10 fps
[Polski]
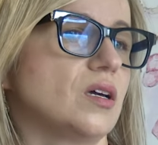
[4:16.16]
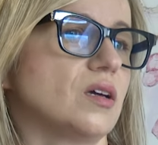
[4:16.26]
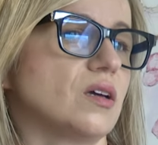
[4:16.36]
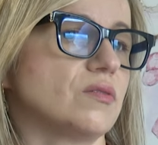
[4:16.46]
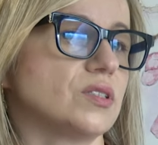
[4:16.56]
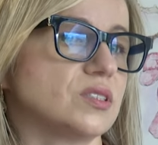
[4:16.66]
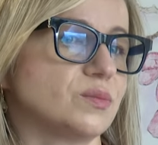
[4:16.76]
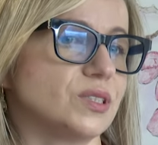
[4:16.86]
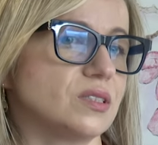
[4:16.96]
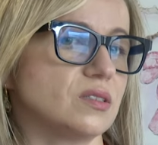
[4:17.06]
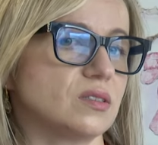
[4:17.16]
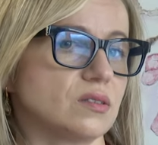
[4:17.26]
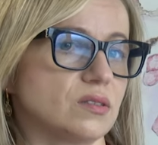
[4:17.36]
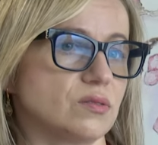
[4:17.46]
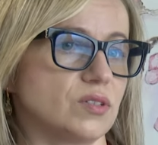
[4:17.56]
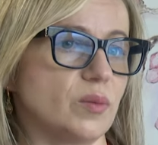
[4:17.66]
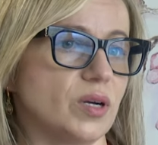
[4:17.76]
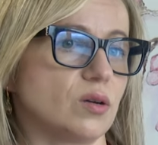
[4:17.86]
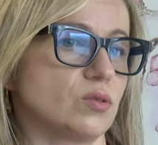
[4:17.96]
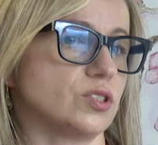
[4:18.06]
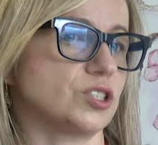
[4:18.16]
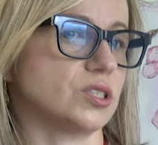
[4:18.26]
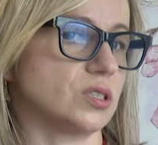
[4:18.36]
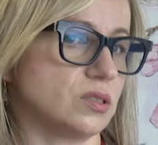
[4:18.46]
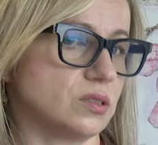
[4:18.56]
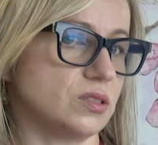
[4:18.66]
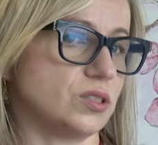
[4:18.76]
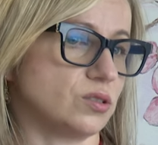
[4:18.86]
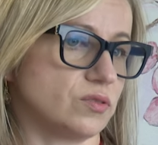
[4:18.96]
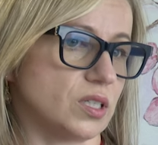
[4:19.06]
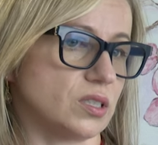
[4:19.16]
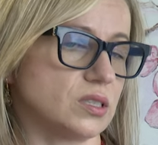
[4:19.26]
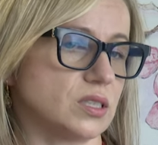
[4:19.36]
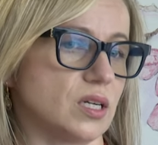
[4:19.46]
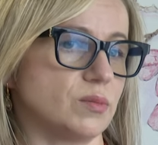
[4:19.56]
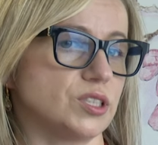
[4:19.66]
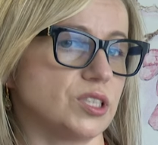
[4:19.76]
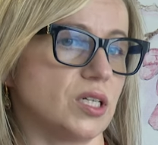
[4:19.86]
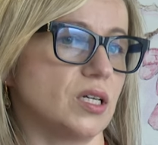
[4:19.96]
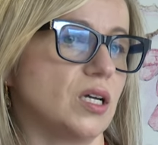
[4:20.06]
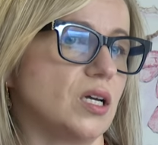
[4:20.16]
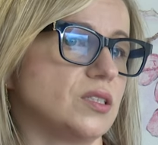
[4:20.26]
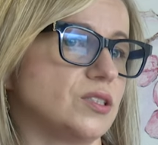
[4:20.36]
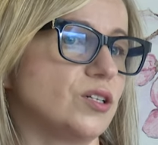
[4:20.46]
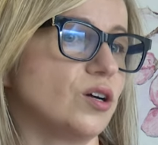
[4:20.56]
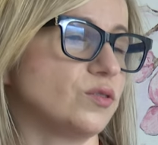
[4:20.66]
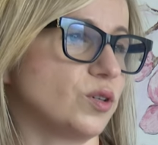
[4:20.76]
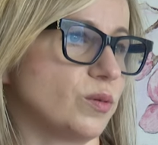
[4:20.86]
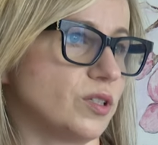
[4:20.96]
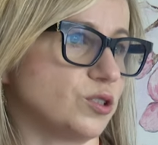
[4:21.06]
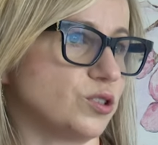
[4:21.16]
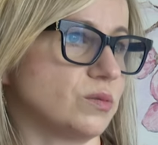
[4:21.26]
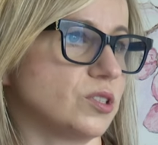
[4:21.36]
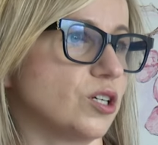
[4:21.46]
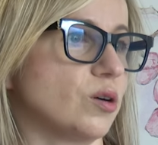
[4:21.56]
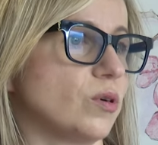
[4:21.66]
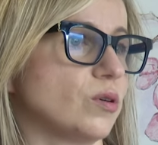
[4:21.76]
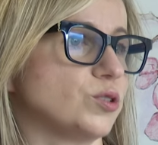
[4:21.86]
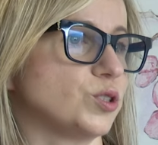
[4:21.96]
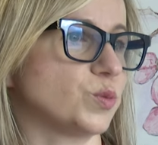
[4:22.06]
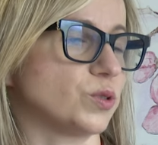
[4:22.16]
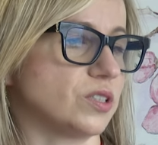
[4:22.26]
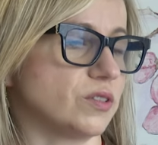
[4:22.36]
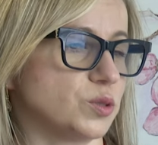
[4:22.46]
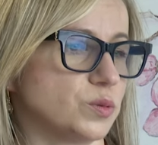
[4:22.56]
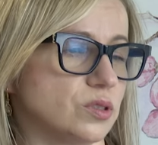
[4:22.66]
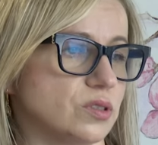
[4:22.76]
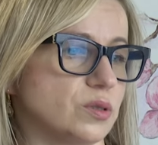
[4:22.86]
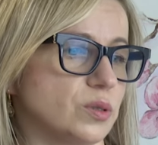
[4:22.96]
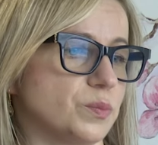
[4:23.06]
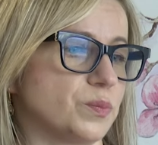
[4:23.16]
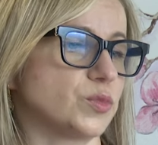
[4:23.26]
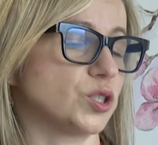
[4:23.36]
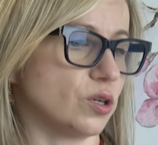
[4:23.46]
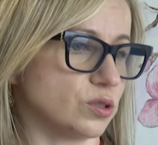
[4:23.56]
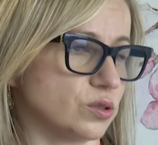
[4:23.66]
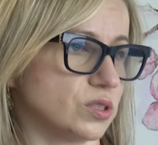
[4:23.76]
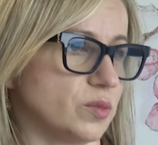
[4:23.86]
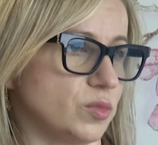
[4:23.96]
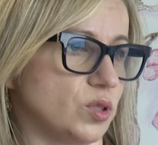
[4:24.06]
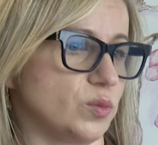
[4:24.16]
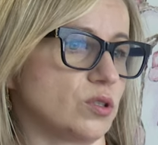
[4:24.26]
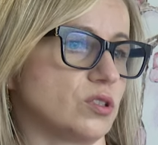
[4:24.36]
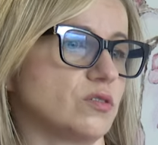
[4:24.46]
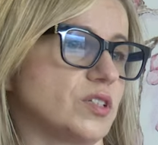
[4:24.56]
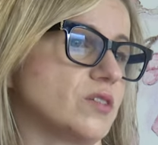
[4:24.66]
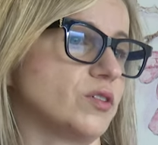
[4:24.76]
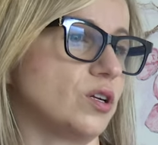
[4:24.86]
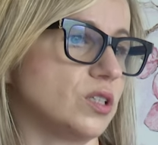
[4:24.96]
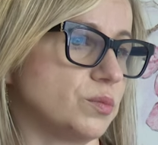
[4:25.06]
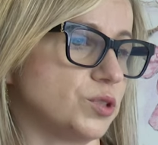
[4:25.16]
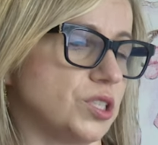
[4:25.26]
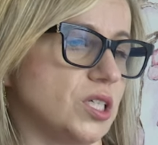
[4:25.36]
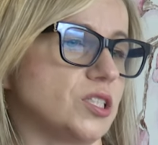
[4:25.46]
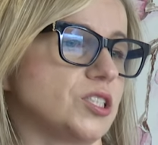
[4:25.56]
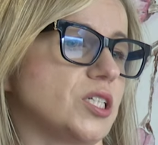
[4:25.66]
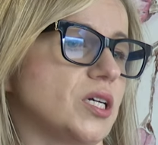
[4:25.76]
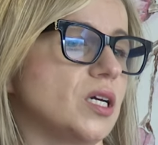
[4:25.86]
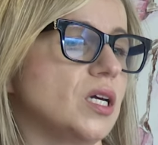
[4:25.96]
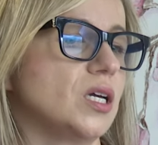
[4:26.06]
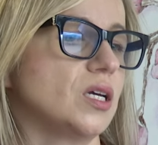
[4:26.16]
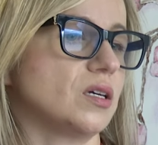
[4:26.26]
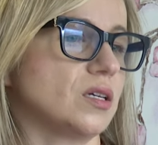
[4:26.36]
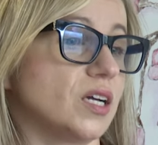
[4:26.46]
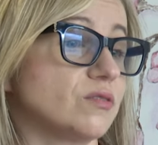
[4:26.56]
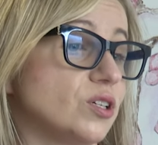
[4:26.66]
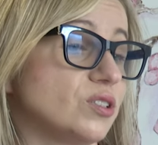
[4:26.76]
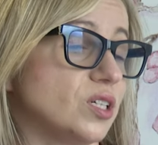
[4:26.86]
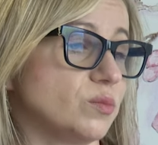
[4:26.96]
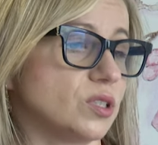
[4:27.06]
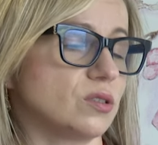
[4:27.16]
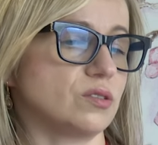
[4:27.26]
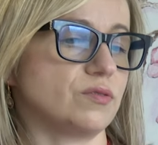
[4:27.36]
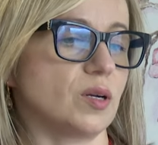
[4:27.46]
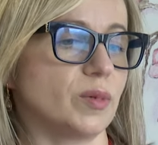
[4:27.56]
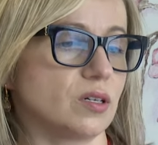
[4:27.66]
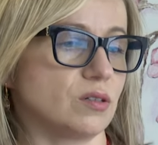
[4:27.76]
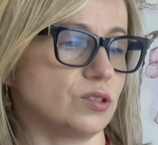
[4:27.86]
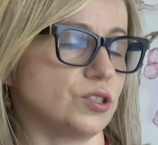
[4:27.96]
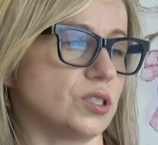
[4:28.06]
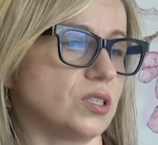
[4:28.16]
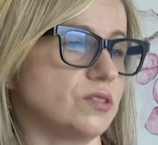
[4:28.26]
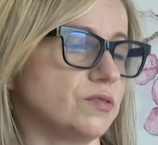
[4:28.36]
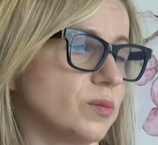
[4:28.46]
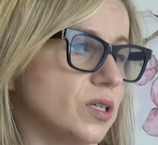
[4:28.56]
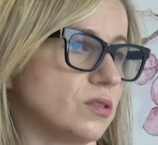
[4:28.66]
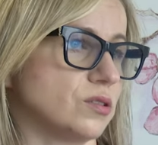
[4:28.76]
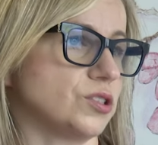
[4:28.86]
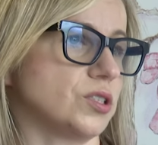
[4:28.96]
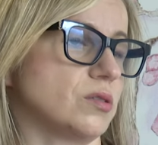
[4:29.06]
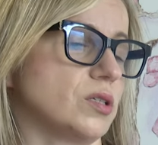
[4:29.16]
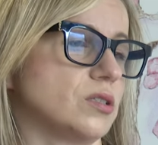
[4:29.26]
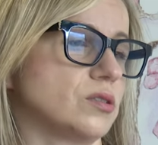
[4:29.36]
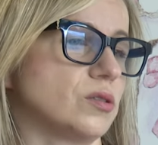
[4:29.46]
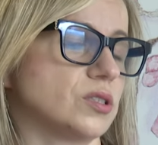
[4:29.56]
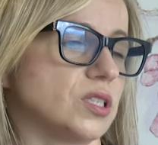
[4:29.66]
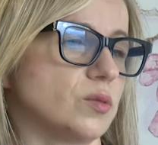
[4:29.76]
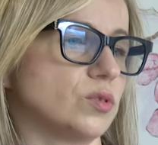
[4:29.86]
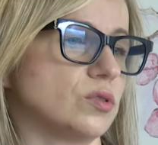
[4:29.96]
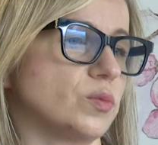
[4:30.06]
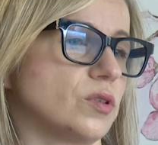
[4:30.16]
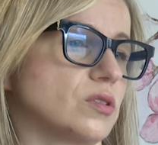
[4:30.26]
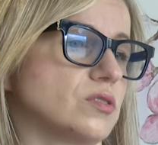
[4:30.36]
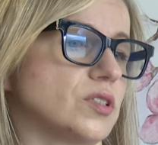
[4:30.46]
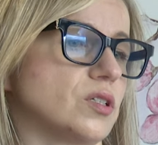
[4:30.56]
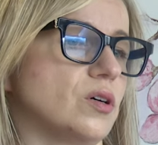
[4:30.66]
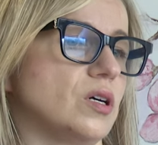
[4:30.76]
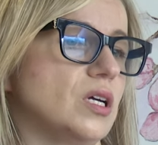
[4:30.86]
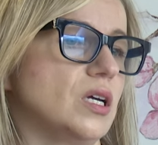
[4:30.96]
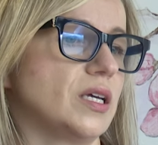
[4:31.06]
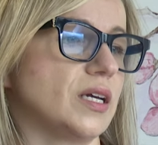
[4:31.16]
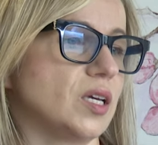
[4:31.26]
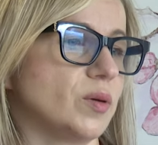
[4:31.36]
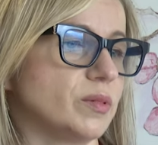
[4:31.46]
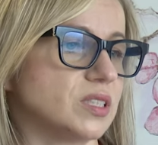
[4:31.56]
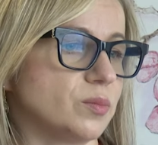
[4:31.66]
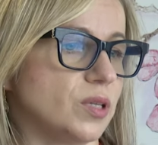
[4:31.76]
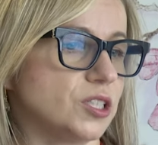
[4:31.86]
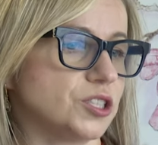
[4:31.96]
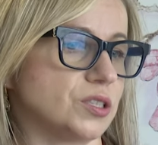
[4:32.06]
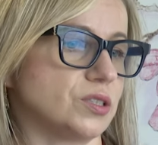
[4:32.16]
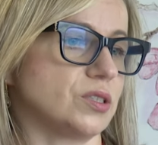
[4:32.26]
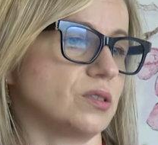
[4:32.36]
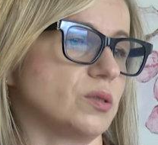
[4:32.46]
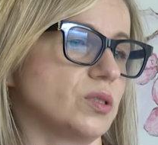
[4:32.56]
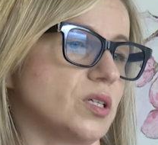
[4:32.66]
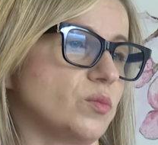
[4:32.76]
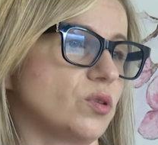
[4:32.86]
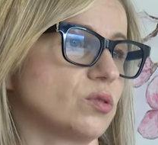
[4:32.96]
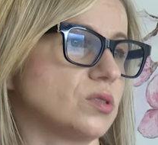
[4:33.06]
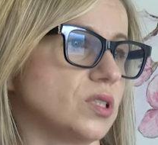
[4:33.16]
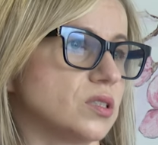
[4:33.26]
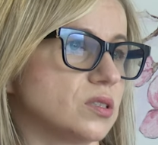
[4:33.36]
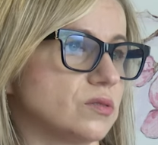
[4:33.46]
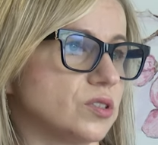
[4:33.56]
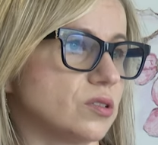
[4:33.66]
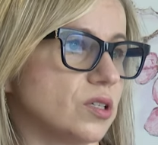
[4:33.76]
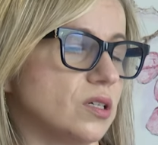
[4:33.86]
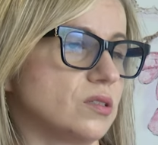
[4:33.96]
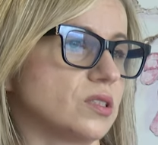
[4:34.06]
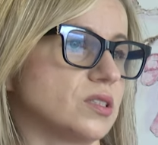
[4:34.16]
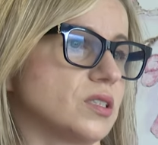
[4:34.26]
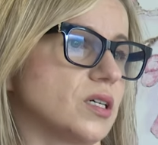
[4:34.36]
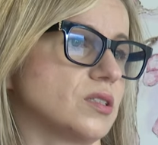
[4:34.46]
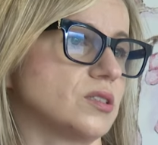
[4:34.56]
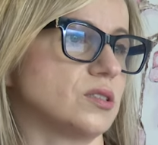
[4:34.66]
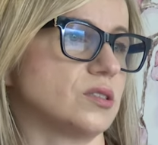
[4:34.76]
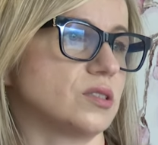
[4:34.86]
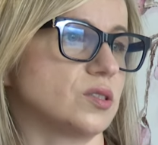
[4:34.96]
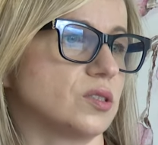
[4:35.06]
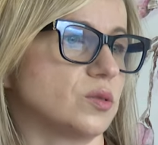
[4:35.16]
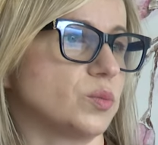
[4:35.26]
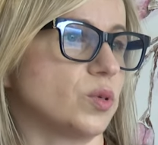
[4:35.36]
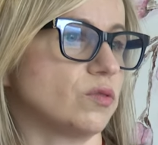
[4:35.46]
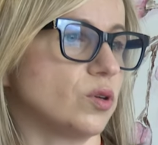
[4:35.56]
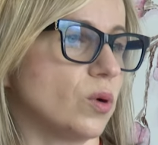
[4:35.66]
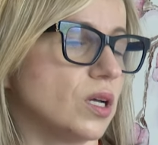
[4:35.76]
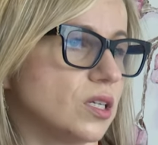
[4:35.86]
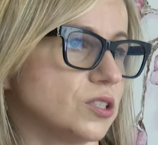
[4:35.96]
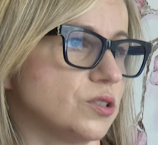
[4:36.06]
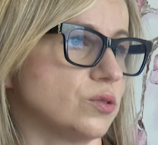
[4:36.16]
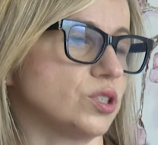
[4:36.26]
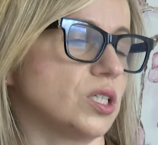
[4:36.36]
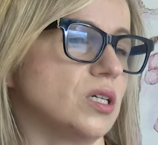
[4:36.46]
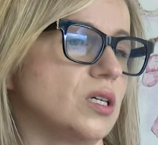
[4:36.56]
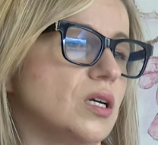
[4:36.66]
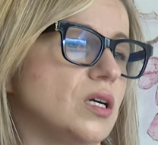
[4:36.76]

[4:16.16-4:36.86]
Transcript: E, więc my w ramach również tych dni otwartych staramy się nie tylko informować o tym, czego mogą się spodziewać przychodząc na blok porodowy, jak wygląda przyjęcie, jak wyglądają metody farmakologiczne i niefarmakologiczne łagodzenia bólu porodowego, jakie mamy zaplecze, gdy ten poród jest wysokiego ryzyka, gdy jest powikłana ciąża,